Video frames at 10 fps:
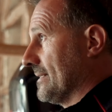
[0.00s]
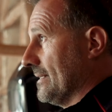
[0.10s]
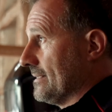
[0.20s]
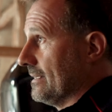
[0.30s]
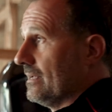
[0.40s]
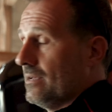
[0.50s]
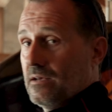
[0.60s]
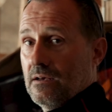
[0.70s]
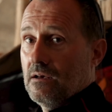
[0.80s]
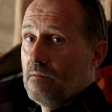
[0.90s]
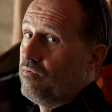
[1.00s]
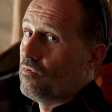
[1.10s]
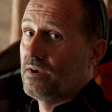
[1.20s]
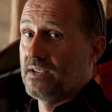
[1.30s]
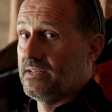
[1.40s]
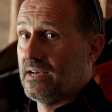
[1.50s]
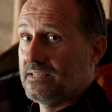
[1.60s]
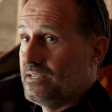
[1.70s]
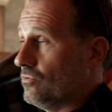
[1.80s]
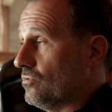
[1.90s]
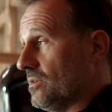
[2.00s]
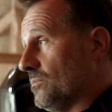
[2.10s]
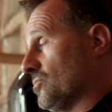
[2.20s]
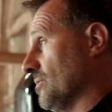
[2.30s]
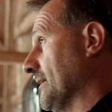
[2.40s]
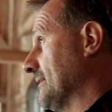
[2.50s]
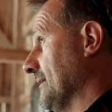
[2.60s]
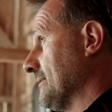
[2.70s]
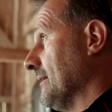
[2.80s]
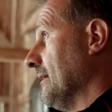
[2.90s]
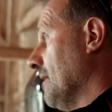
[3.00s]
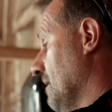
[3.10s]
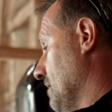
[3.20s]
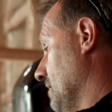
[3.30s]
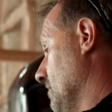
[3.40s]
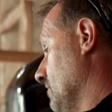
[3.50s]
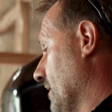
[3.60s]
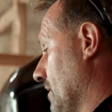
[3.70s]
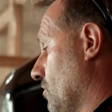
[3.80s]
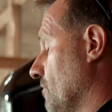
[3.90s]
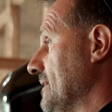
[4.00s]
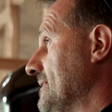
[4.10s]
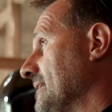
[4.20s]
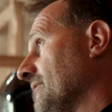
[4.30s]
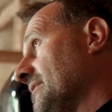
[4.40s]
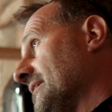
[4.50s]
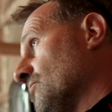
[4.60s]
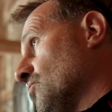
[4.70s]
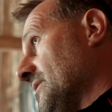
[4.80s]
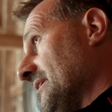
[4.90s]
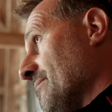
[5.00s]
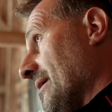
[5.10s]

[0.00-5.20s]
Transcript: Texas euh, pourquoi il y a un ardillon, notamment sur le Texas. Euh, voilà, on va essayer d'éviter tous ces